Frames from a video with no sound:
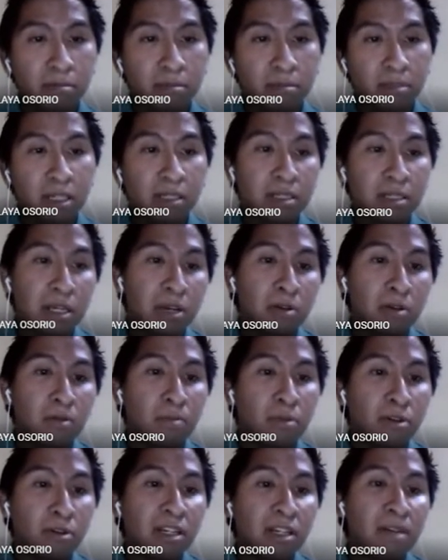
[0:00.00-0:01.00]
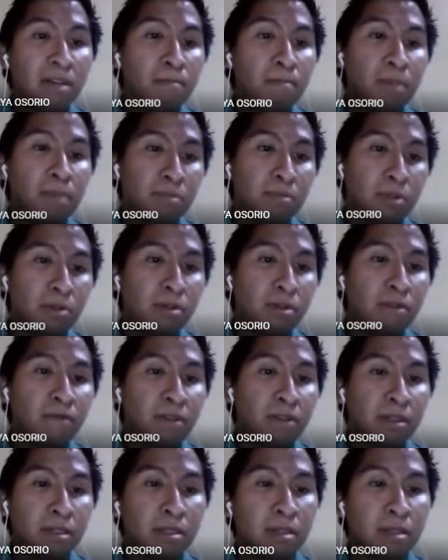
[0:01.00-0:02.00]
que se componen en péptidos de
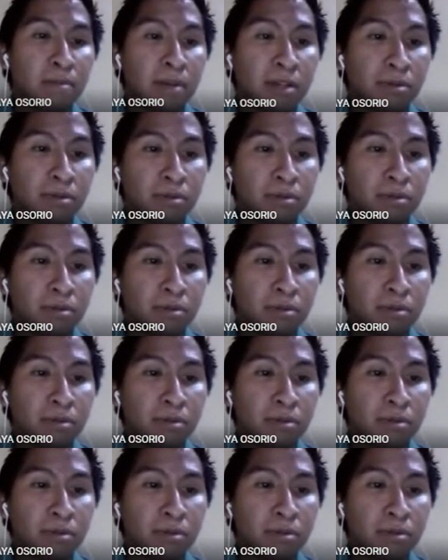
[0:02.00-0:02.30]
diferentes tamaños.